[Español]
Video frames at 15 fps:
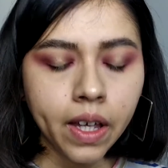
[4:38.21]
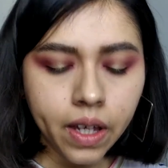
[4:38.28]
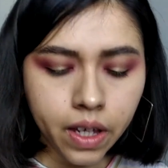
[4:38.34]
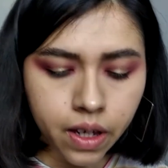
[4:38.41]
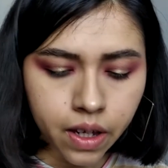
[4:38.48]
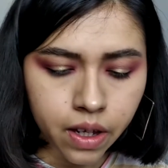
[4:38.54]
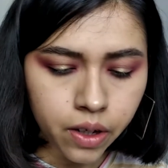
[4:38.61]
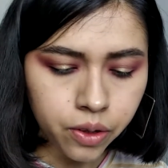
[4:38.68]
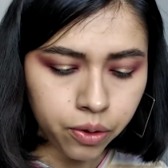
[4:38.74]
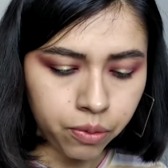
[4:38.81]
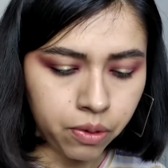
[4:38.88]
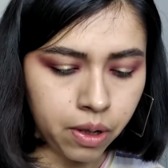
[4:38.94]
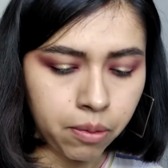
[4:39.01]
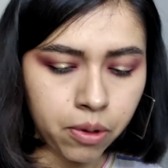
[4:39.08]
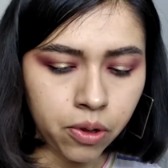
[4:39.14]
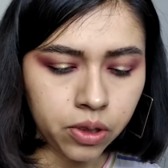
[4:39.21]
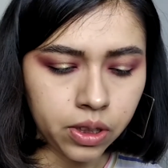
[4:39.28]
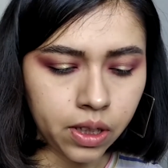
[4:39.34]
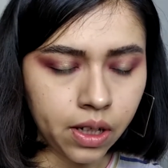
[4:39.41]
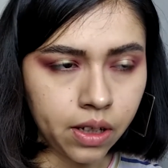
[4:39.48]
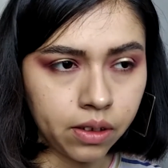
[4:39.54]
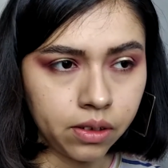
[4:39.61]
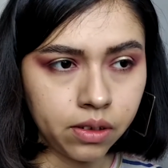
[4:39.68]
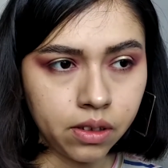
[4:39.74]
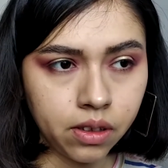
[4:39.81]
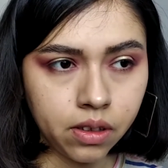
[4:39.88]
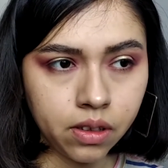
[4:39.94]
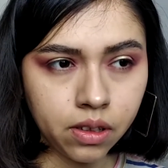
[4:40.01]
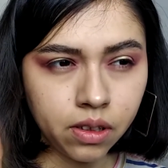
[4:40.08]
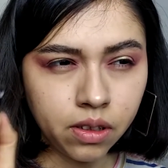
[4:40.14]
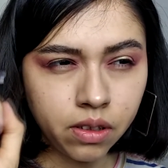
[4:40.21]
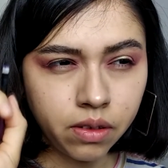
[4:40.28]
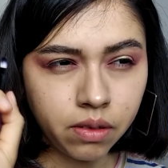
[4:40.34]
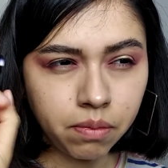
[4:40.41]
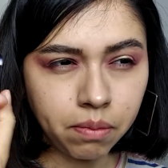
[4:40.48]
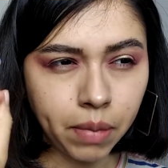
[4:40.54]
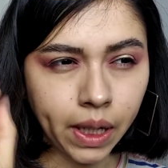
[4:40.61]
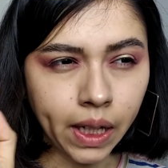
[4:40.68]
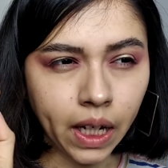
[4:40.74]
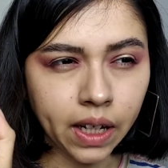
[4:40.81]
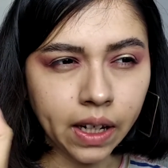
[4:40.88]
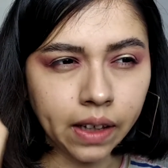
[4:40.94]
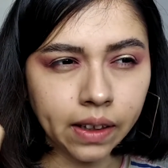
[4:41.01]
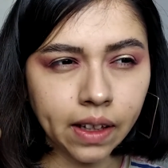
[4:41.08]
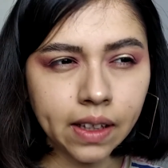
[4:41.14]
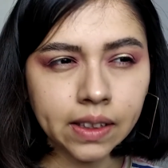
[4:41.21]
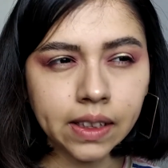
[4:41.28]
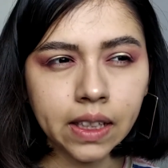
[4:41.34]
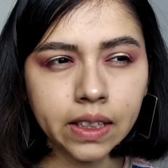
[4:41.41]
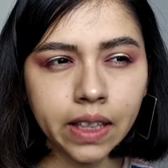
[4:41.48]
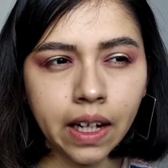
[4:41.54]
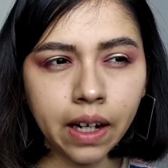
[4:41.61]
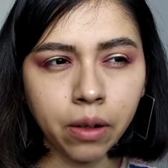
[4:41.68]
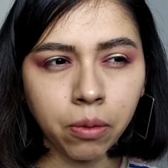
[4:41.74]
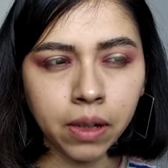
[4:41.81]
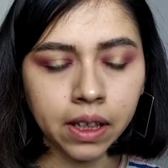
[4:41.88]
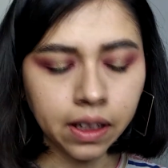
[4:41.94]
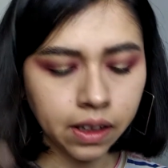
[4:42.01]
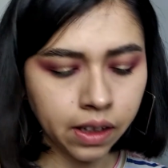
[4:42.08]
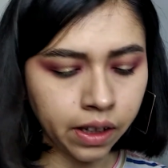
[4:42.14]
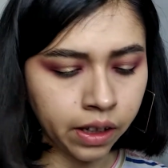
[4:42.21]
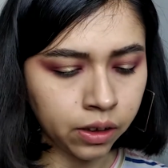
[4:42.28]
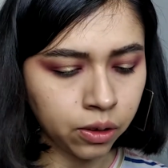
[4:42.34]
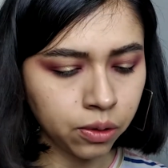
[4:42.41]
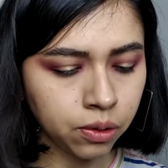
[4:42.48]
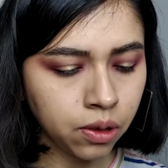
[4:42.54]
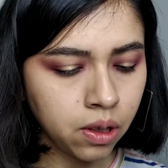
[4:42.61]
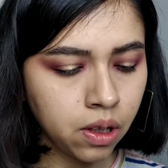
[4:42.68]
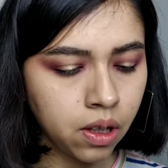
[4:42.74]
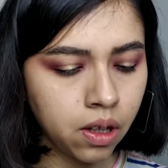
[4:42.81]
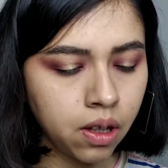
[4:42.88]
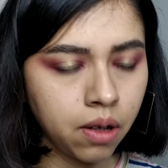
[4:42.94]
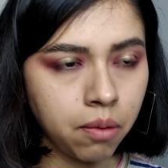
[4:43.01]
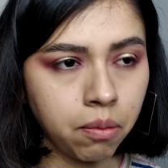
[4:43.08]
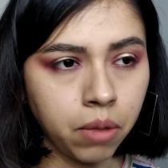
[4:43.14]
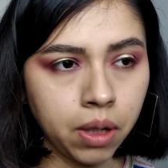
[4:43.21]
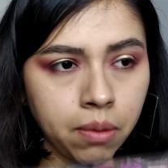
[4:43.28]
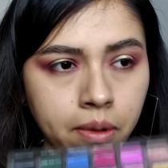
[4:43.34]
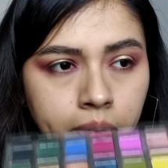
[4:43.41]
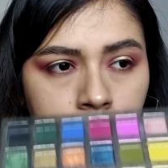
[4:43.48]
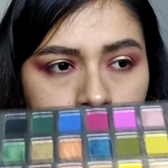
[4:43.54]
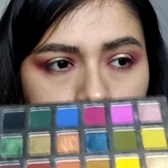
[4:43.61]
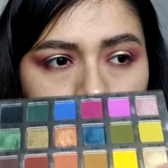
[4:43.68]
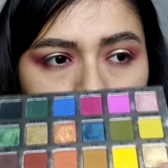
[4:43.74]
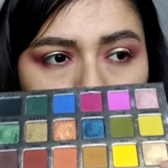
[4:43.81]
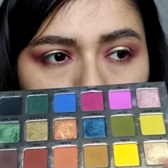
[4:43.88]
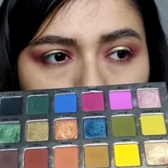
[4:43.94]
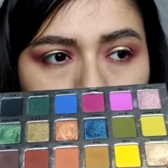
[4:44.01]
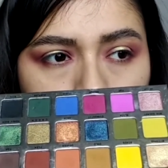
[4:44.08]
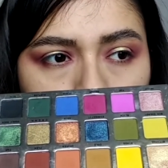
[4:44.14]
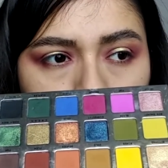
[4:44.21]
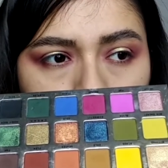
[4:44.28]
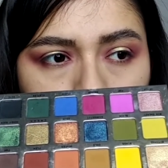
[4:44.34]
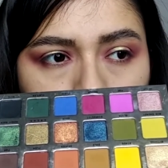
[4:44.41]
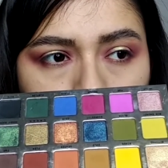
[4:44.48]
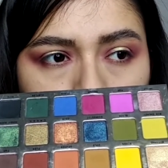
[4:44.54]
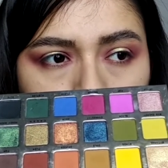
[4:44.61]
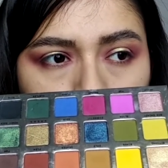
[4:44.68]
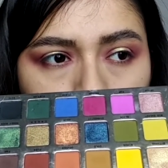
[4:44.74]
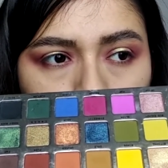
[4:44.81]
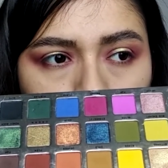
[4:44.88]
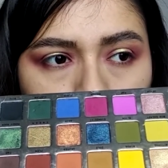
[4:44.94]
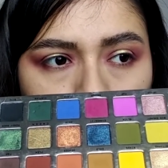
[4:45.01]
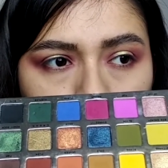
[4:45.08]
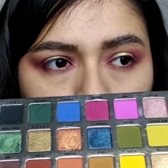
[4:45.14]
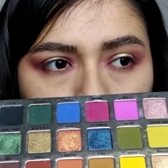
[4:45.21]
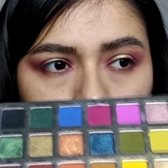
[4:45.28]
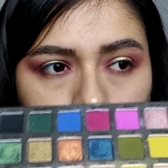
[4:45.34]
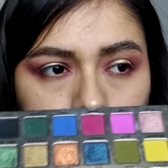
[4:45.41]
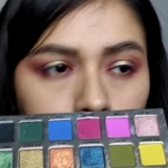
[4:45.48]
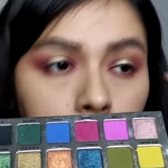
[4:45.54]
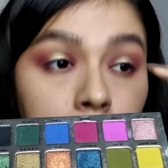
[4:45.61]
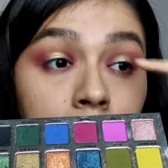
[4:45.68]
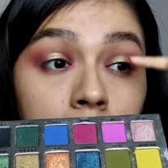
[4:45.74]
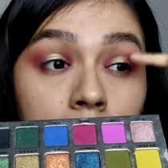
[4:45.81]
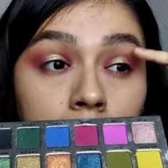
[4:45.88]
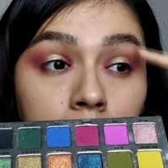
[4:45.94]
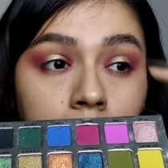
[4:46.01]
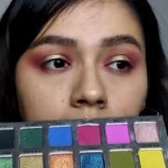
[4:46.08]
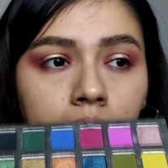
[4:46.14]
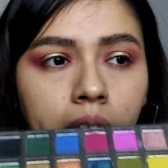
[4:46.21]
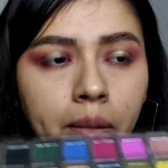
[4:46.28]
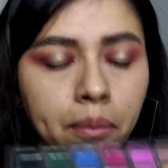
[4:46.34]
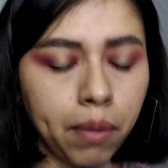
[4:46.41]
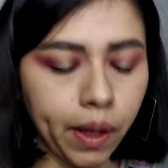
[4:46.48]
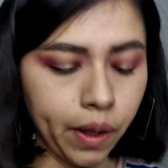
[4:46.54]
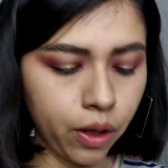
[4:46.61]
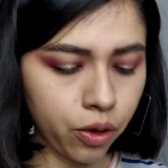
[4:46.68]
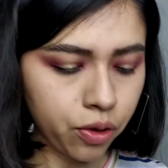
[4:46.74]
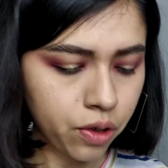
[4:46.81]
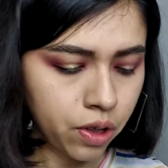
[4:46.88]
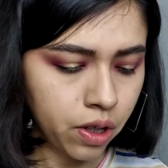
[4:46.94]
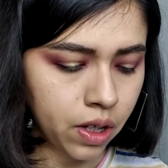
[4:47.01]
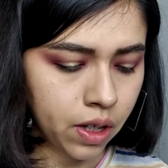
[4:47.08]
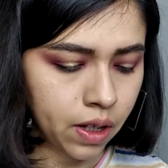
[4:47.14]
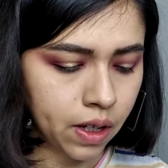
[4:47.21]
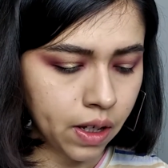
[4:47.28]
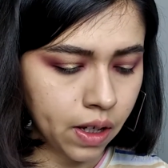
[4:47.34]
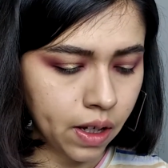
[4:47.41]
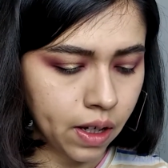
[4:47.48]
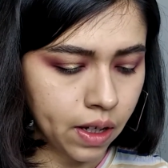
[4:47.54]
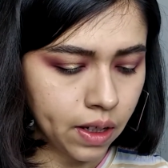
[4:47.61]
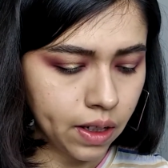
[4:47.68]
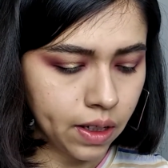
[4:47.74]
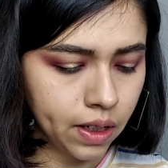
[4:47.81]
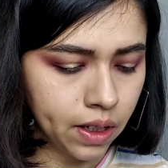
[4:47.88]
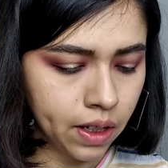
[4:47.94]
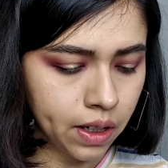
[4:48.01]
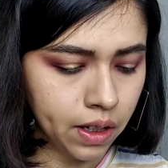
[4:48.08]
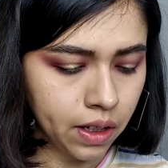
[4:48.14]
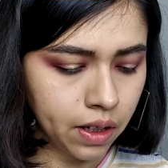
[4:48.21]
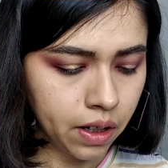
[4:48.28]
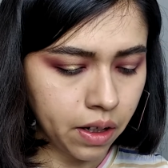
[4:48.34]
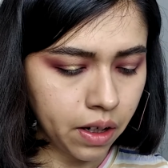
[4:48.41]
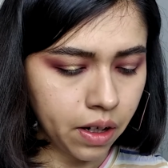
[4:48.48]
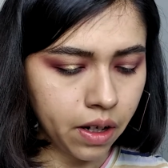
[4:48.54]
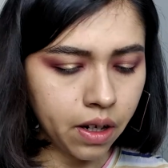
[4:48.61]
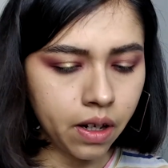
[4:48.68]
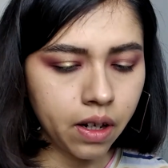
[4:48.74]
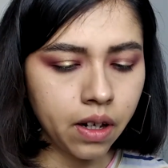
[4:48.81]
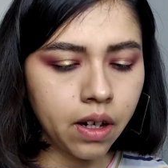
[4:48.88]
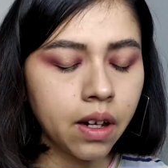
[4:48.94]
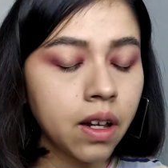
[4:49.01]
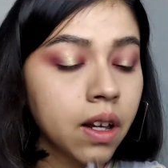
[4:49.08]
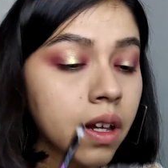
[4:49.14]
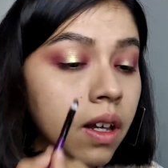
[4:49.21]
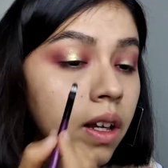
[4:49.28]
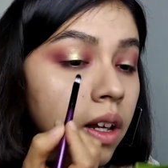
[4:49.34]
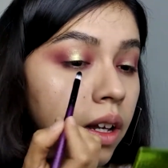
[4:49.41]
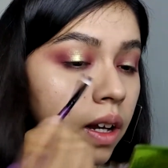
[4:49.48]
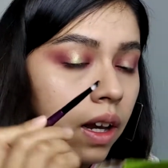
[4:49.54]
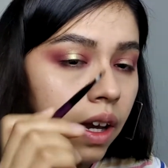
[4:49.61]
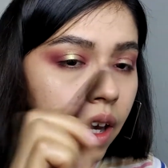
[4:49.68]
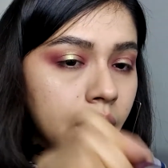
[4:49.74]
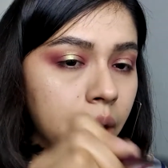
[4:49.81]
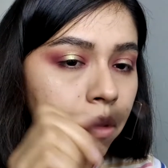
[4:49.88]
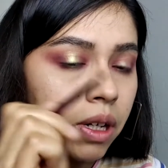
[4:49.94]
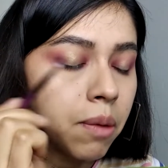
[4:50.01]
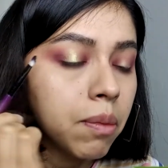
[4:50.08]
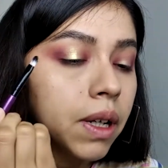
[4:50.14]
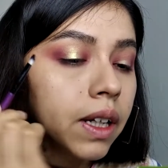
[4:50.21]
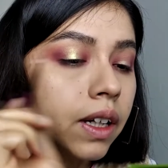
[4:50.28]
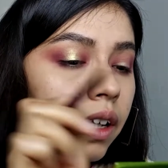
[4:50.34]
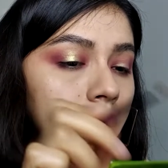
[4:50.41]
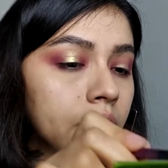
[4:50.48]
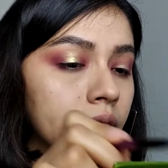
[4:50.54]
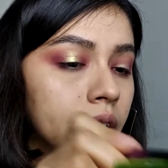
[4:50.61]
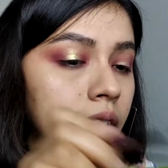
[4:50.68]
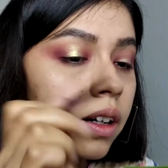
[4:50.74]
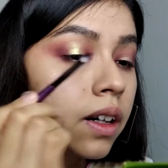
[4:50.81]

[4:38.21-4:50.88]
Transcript: y con una brocha pequeñita de estas de lengüita de gato voy a volver a la sombra esta brillosa que apliqué en medio y la voy a aplicar